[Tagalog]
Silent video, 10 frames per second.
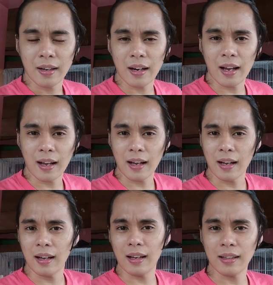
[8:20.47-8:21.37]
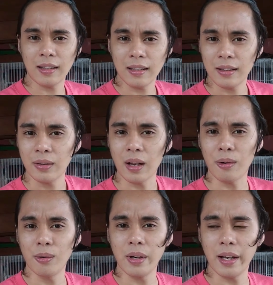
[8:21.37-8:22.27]
na
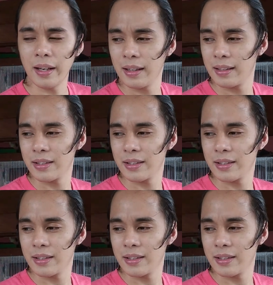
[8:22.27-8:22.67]
nahuli.